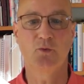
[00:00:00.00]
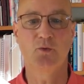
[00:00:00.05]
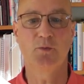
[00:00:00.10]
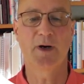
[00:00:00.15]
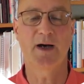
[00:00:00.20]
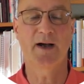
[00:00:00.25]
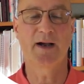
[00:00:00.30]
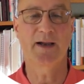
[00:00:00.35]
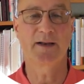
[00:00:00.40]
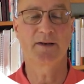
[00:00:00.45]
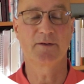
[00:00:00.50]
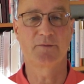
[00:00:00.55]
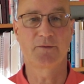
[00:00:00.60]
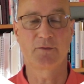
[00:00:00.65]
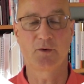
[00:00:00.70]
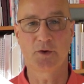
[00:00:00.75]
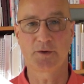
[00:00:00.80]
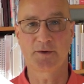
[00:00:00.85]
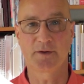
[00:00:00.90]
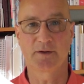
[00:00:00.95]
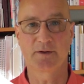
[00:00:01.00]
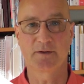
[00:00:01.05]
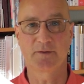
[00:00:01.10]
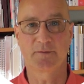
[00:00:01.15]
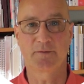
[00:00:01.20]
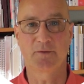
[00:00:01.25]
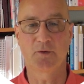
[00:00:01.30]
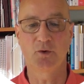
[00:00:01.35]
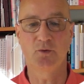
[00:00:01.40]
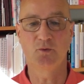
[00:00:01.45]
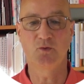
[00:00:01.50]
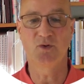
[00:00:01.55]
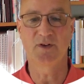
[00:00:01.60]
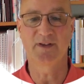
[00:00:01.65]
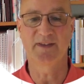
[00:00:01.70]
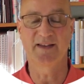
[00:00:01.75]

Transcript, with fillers: über eine Flotte von nur